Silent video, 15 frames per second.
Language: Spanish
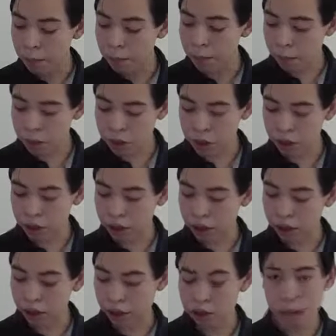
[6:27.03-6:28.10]
vamos a
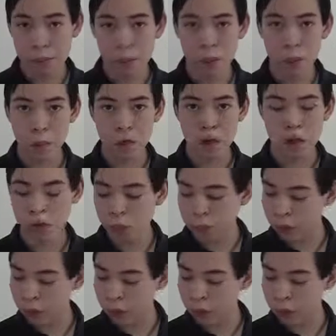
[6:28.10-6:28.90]
realizar el mismo proceso